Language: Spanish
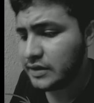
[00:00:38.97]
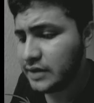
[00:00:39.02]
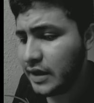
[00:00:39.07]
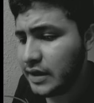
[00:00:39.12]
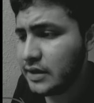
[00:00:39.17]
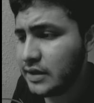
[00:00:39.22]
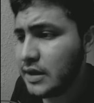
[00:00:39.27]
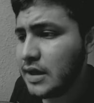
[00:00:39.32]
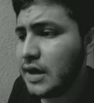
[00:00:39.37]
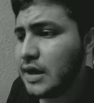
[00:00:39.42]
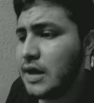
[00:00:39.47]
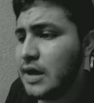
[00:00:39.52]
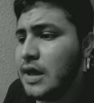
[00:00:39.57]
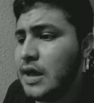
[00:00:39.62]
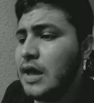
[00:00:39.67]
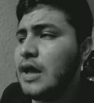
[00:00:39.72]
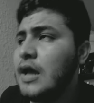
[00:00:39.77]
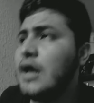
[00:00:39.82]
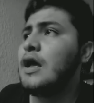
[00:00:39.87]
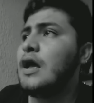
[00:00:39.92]
de subir
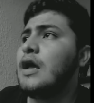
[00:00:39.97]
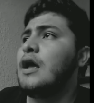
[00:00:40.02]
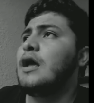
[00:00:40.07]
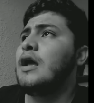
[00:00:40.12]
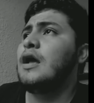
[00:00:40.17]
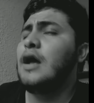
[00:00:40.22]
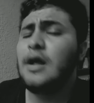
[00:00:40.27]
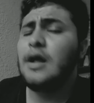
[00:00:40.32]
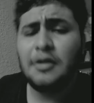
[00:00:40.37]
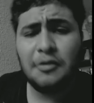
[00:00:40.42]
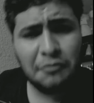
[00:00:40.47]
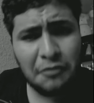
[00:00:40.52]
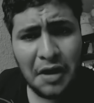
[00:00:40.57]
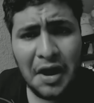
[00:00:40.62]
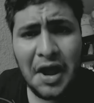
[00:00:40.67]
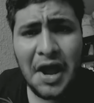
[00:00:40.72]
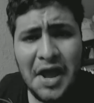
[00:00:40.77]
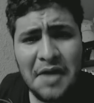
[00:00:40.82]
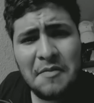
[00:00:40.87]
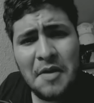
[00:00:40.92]
la historia donde
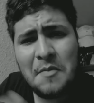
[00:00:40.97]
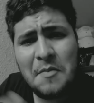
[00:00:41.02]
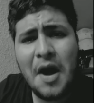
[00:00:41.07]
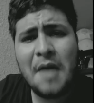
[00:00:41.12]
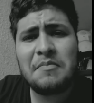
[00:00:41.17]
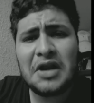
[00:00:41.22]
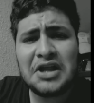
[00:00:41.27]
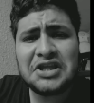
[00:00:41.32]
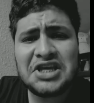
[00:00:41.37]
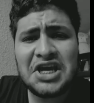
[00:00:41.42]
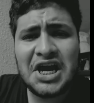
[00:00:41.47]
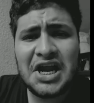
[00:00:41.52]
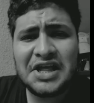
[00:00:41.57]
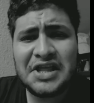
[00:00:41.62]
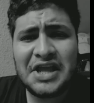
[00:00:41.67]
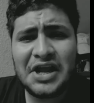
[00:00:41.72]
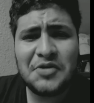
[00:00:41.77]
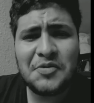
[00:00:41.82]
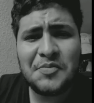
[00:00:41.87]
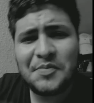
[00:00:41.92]
quema a Huicho ese
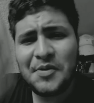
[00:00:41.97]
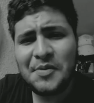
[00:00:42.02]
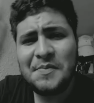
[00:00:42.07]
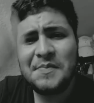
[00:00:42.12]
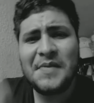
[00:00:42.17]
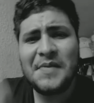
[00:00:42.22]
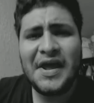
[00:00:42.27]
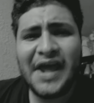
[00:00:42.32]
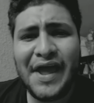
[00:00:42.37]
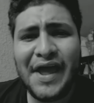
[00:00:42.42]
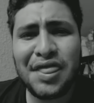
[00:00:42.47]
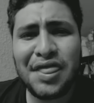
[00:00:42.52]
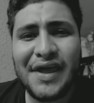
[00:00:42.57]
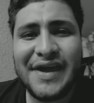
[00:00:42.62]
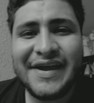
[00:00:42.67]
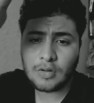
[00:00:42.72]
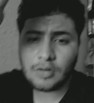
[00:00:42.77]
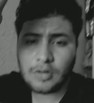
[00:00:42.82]
mismo día Huicho procede